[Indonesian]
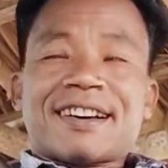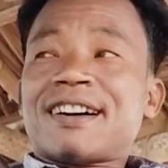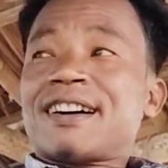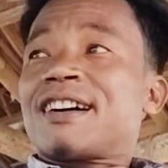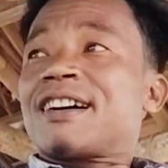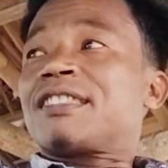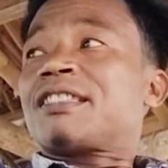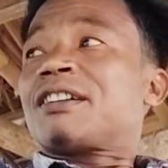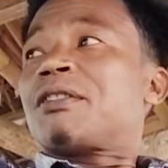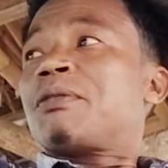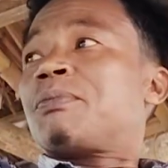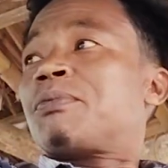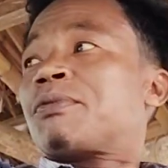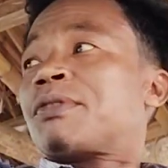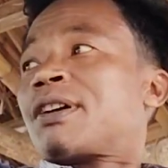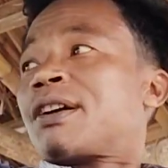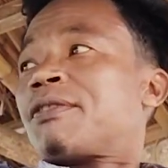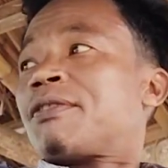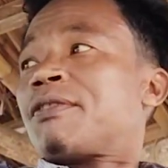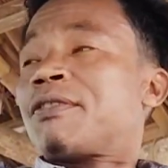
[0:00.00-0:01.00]
anga ta o
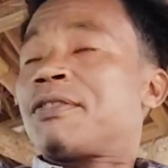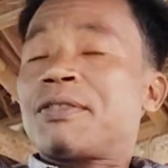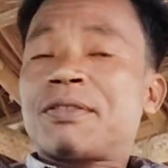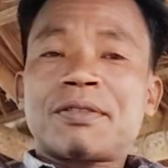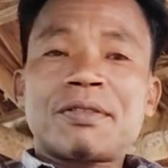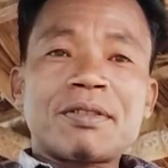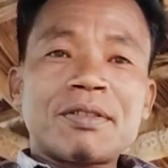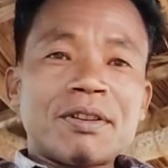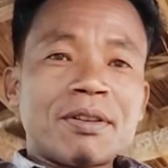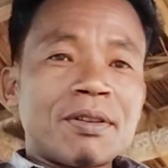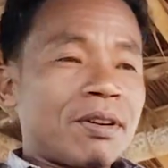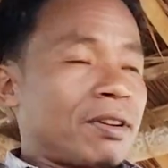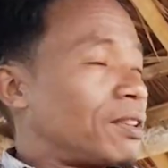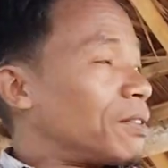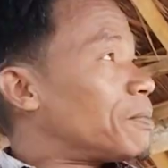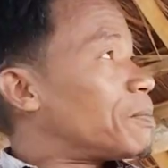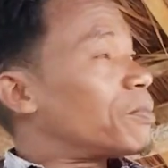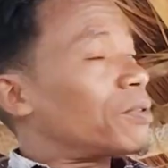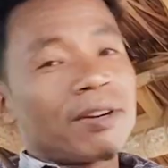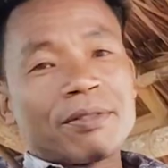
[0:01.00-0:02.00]
burang o oh
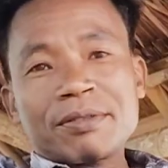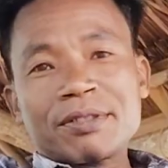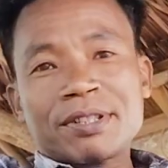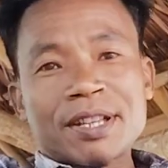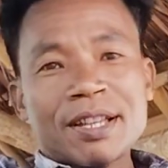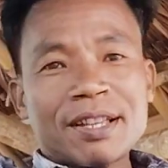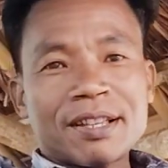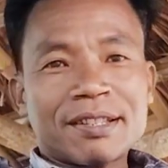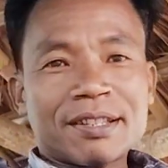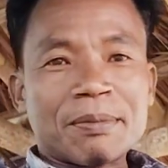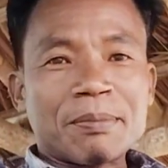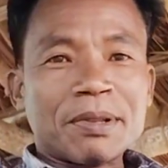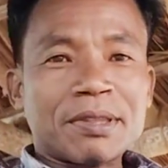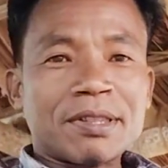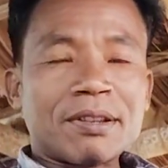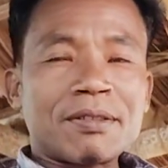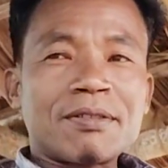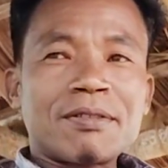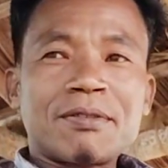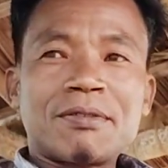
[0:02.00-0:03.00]
burang oh, ja sama
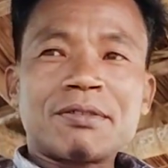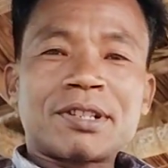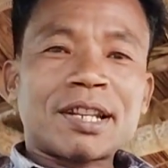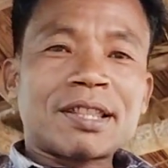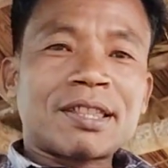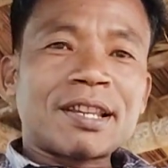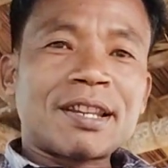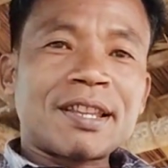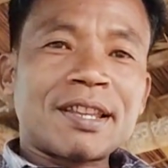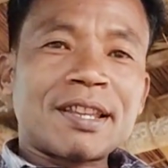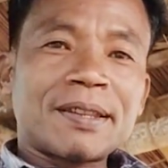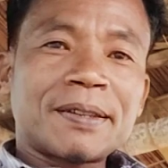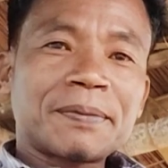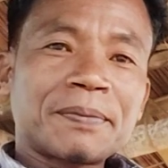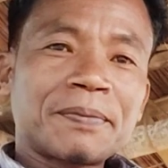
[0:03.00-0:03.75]
talo kuseta ni